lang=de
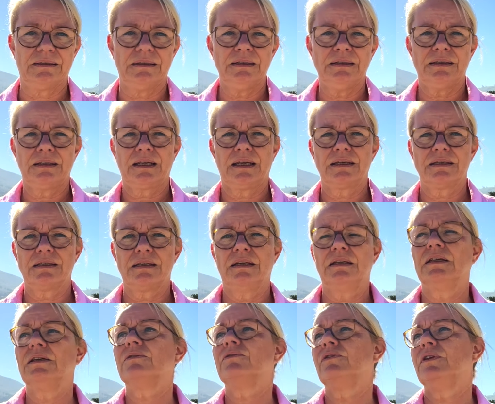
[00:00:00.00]
Ne? Da ging es ja
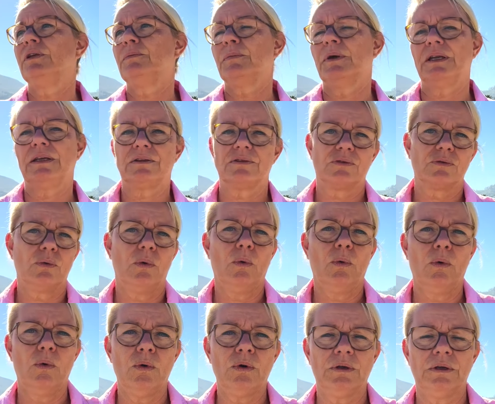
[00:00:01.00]
nicht, fliegt man nicht zu
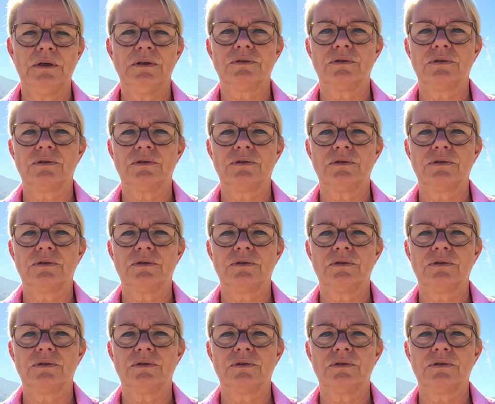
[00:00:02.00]
hoch, ne?